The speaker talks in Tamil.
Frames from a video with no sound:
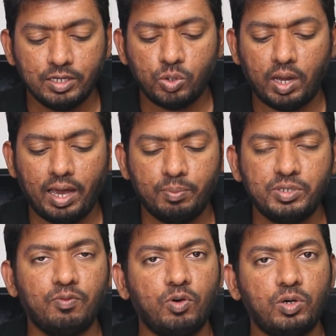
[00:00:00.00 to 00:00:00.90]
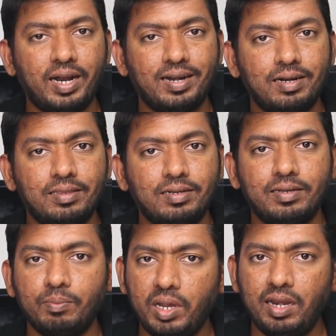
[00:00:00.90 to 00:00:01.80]
ஸோ ஆப்ஸ் எவ்வளோ டேட்டா
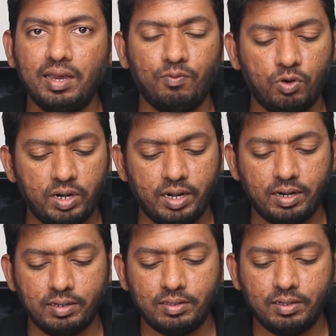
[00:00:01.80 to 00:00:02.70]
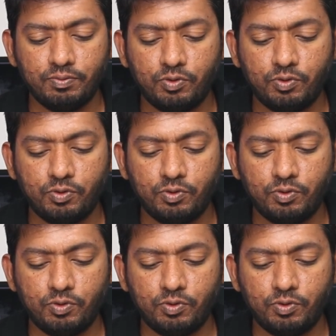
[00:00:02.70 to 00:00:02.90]
எடுத்திருக்கு மீடியா எவ்வளோ டேட்டா எடுத்திருக்கு